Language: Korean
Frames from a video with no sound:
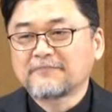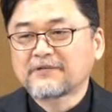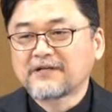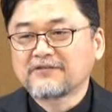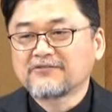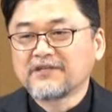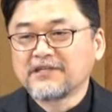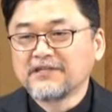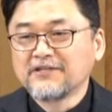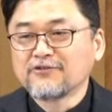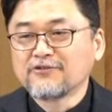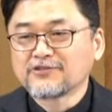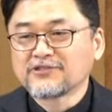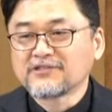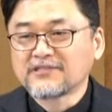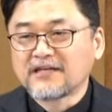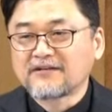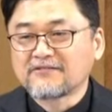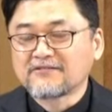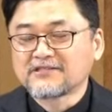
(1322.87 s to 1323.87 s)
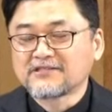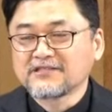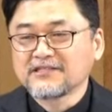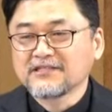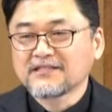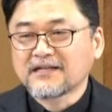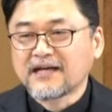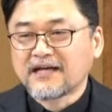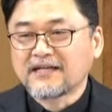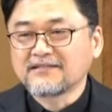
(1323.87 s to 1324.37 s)
가운데 이루어진다는
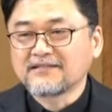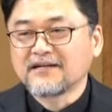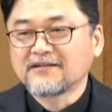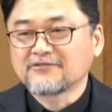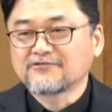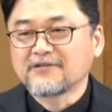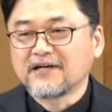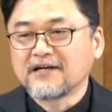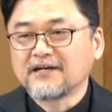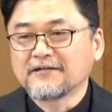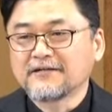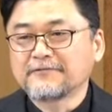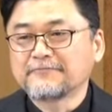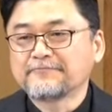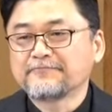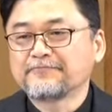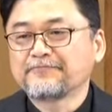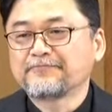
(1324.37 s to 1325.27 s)
것이 가능하구나.